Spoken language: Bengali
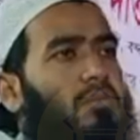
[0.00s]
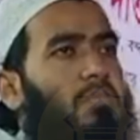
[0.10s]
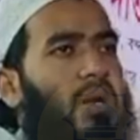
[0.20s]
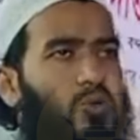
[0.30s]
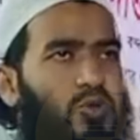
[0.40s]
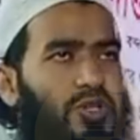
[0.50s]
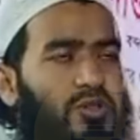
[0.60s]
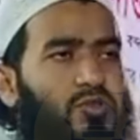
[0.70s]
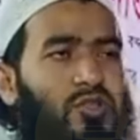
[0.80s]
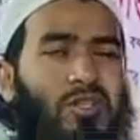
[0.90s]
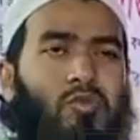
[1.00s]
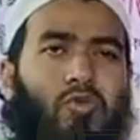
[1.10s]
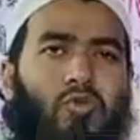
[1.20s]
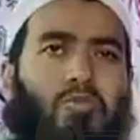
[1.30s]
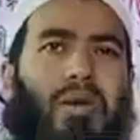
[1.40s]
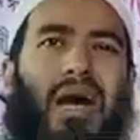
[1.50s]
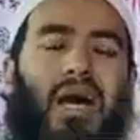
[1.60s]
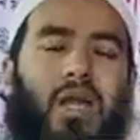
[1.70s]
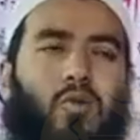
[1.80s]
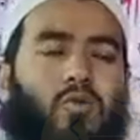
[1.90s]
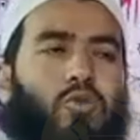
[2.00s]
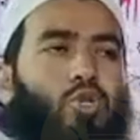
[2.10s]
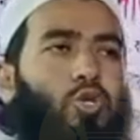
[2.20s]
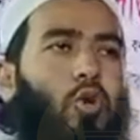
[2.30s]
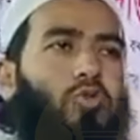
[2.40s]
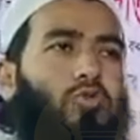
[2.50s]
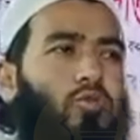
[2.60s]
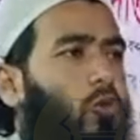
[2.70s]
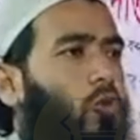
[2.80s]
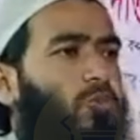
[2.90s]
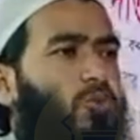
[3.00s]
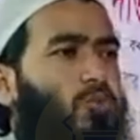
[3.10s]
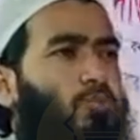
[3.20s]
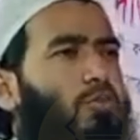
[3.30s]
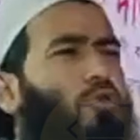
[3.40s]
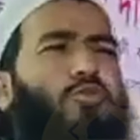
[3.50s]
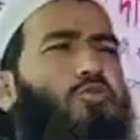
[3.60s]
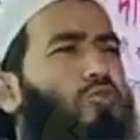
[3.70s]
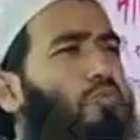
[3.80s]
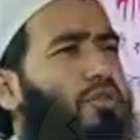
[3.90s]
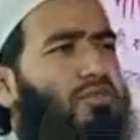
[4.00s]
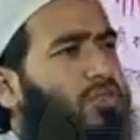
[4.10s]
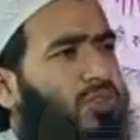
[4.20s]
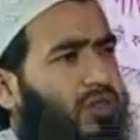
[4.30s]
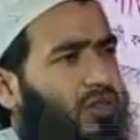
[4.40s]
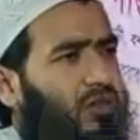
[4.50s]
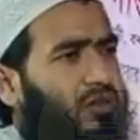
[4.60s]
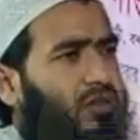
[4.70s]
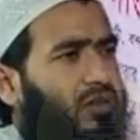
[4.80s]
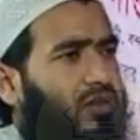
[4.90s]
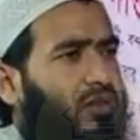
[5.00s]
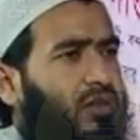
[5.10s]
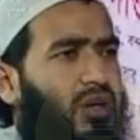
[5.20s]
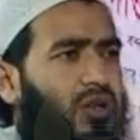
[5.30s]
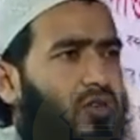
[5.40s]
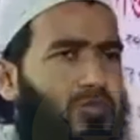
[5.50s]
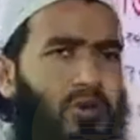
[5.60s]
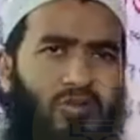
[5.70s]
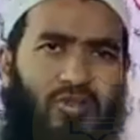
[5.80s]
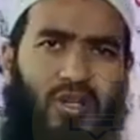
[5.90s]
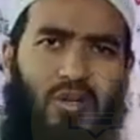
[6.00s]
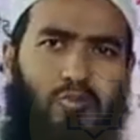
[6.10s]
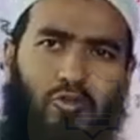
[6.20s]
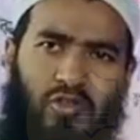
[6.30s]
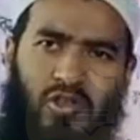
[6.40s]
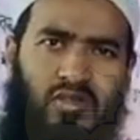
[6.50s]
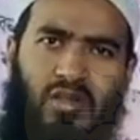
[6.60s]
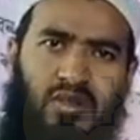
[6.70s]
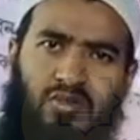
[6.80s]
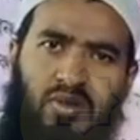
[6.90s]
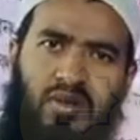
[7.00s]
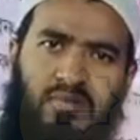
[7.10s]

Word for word: মানুষের যে কোনো ভালো সৎ কর্ম বহুগুণ বৃদ্ধিতে আল্লাহ সুহান তালা প্রতিদান দান করে